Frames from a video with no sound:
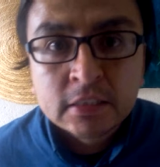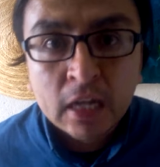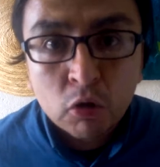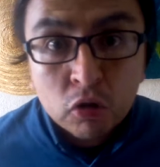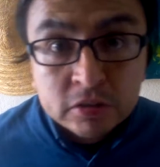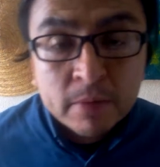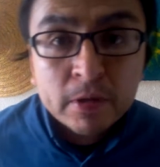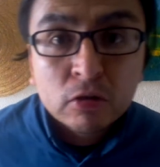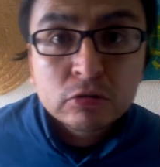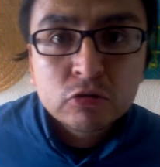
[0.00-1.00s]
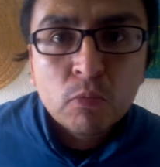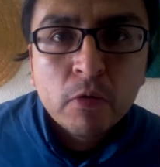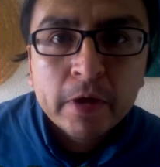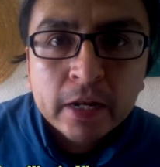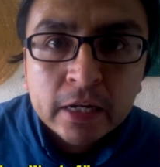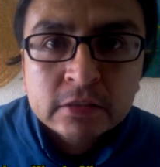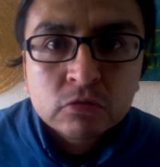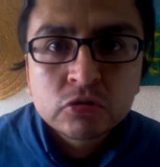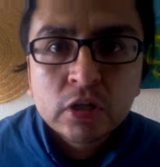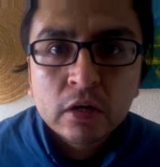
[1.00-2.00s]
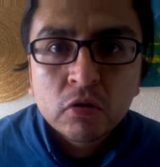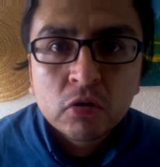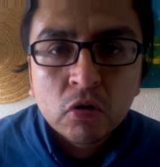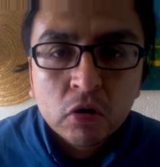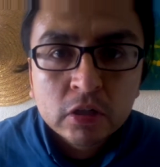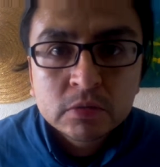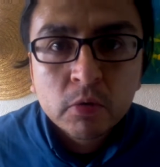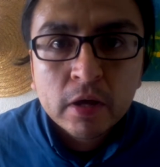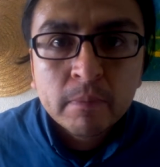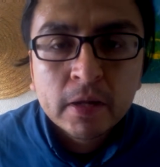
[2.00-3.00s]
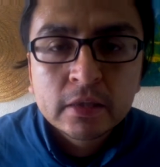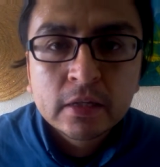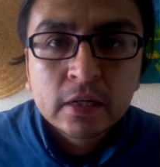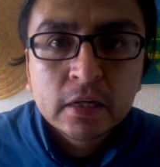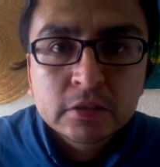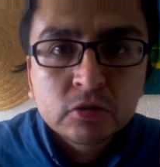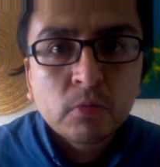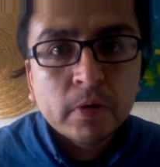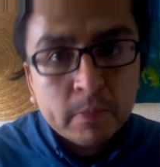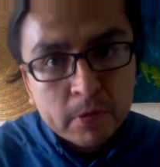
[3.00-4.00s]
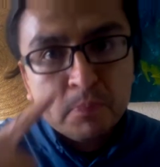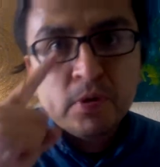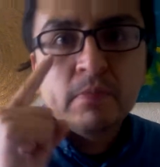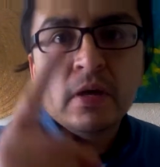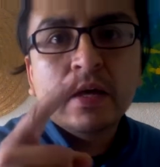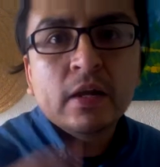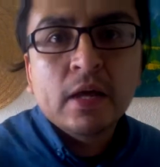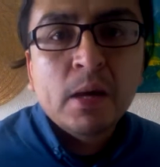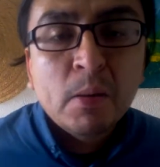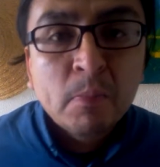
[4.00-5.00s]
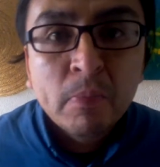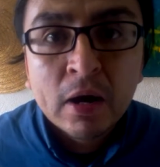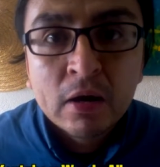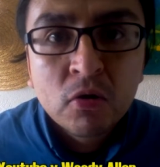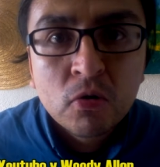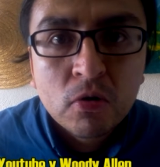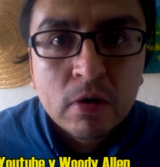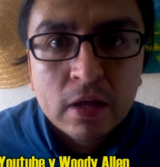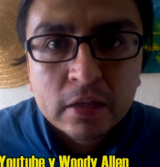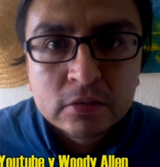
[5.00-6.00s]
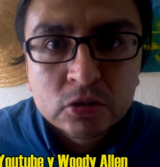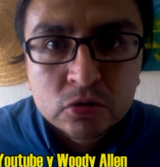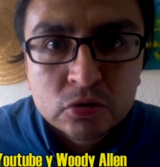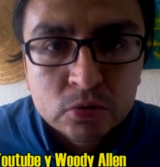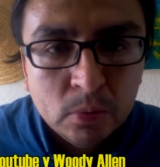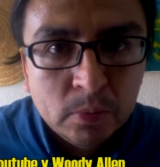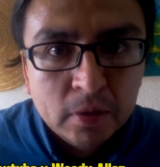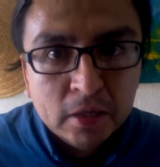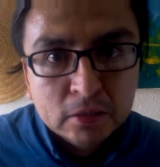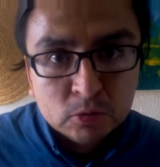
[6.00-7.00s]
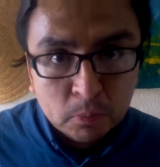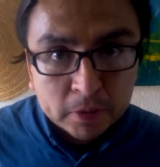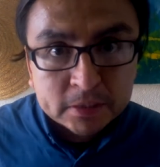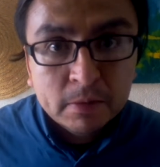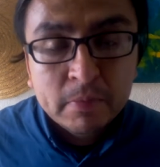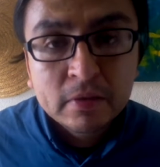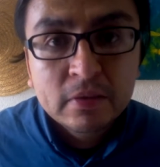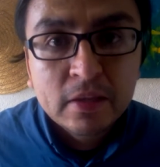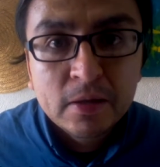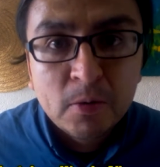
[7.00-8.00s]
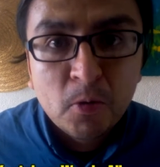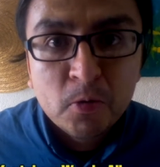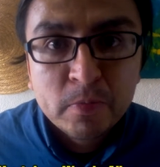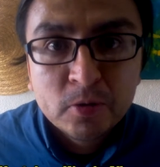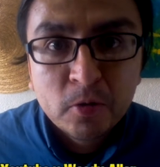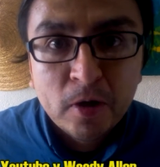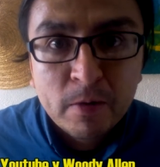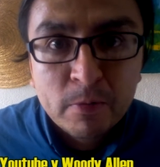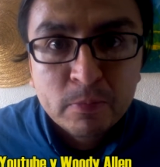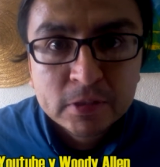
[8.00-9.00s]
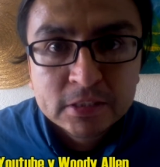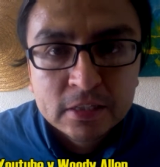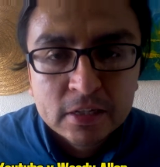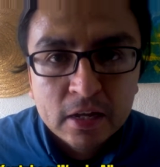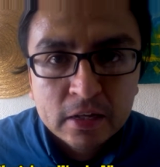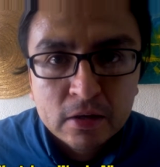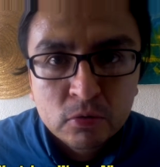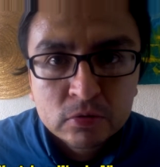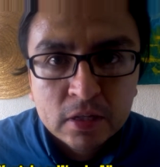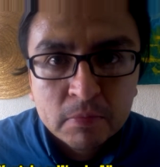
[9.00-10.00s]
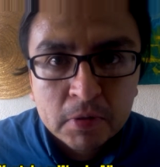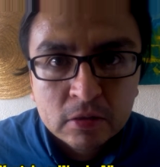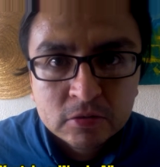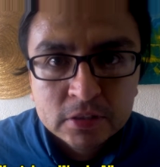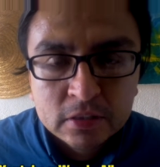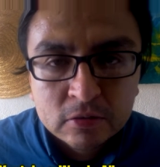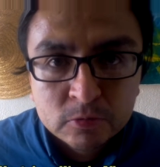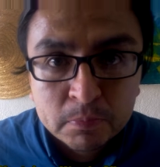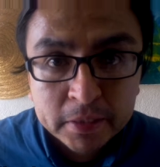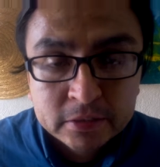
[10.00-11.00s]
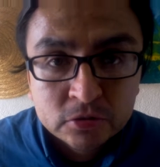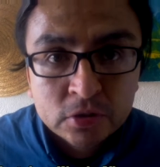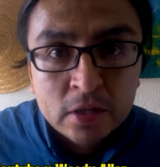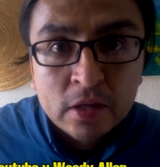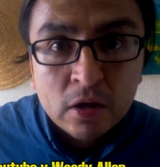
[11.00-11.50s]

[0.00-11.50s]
Saludos amigos, como bien escucharon, hoy les voy a platicar sobre mi primer pago en YouTube. Supuestamente hoy me tocaba, pues tenía que juntar 1200 pesos.